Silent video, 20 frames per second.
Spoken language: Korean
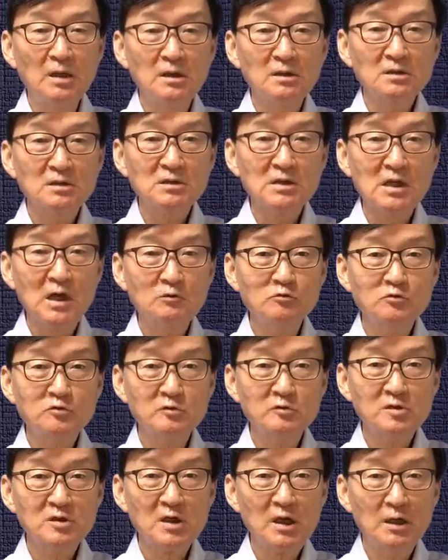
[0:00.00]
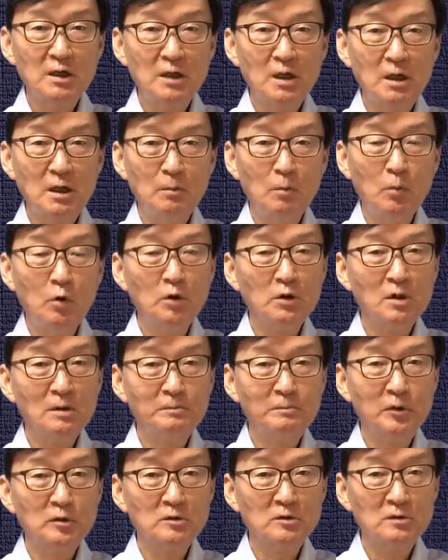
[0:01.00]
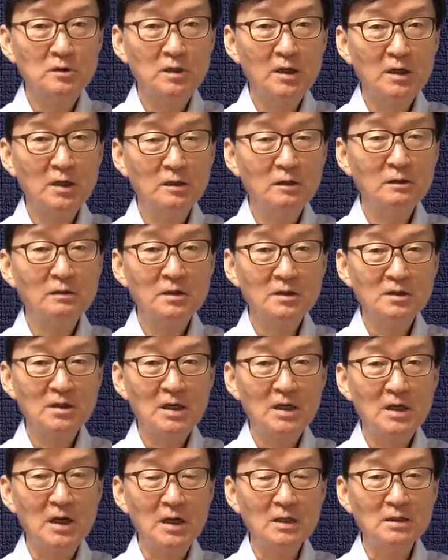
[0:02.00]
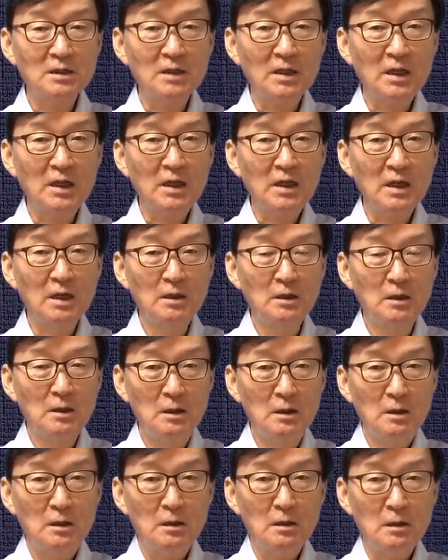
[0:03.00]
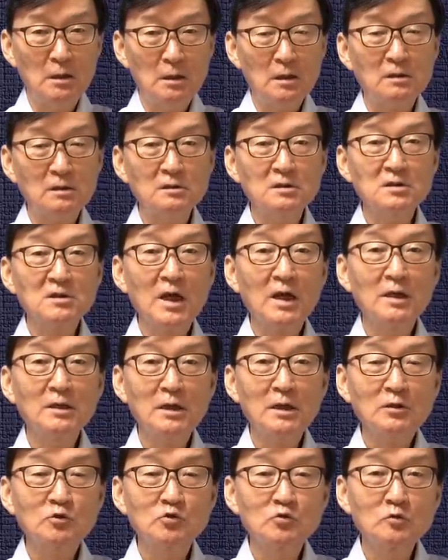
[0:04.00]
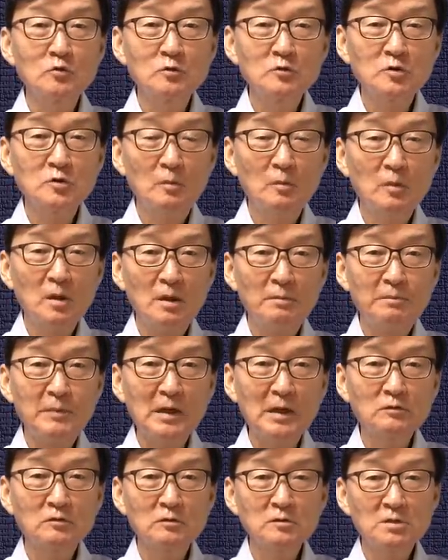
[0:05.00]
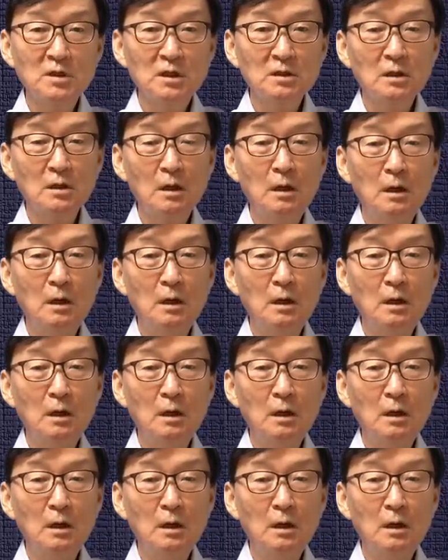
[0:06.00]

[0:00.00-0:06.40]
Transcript: 사우스 차이나 모닝포스트에 이런 기사가 났는데 어, 그 사이에 중국 정부가 반도체에다가